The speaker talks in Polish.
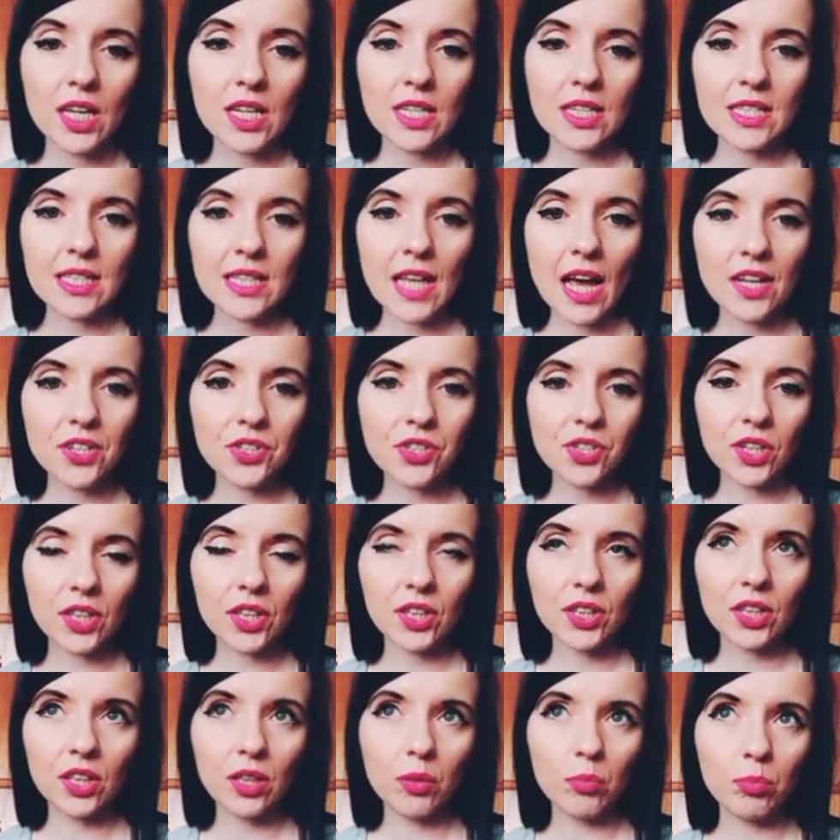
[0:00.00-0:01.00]

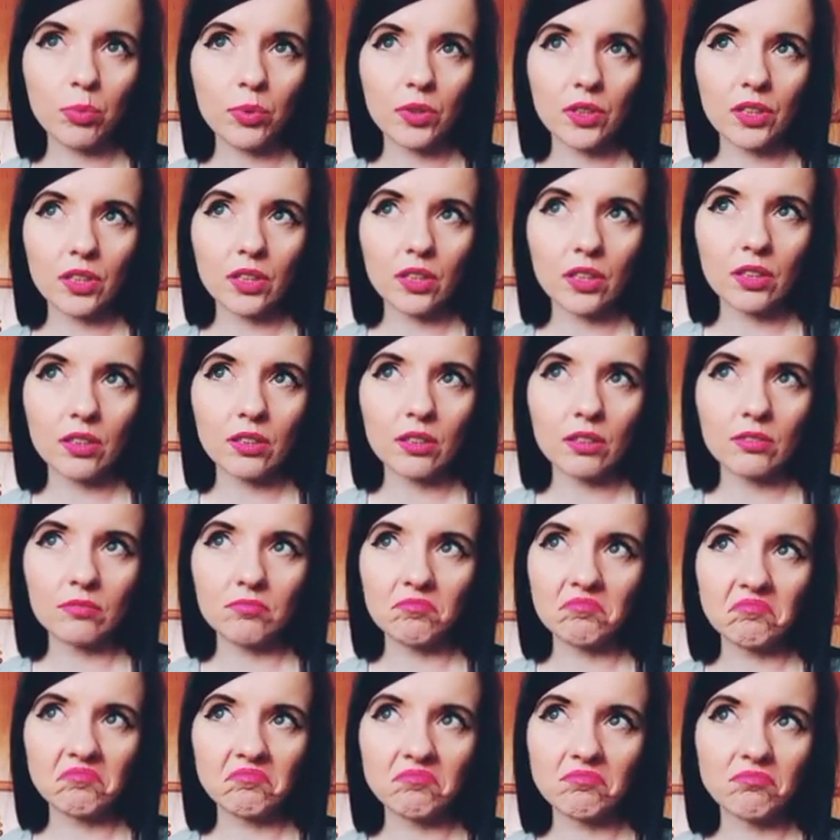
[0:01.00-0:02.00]
Stasiek niby
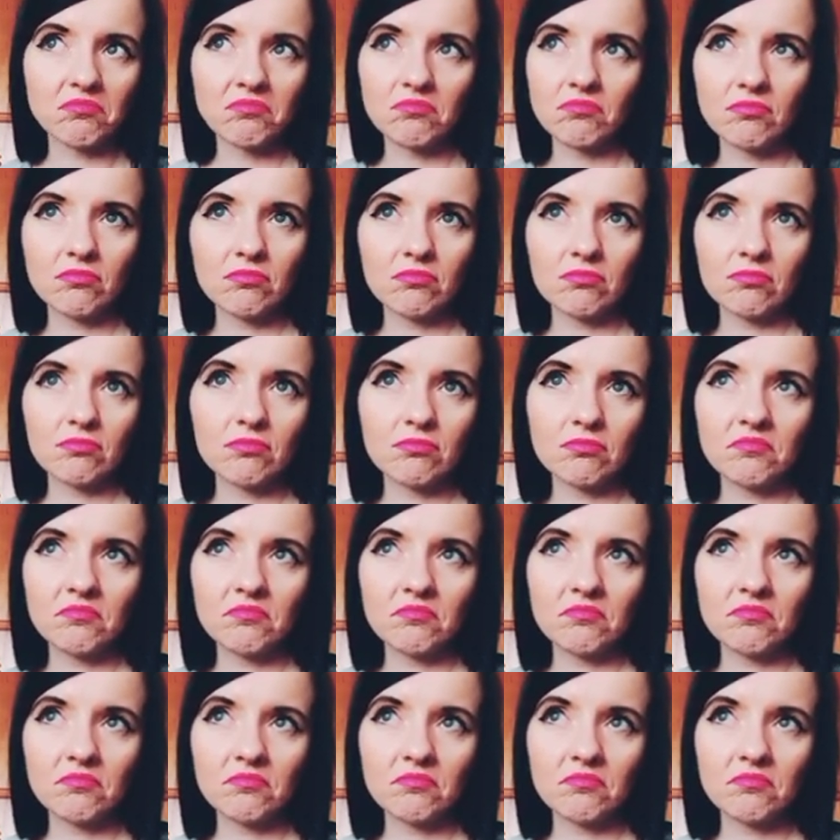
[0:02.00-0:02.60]
mm,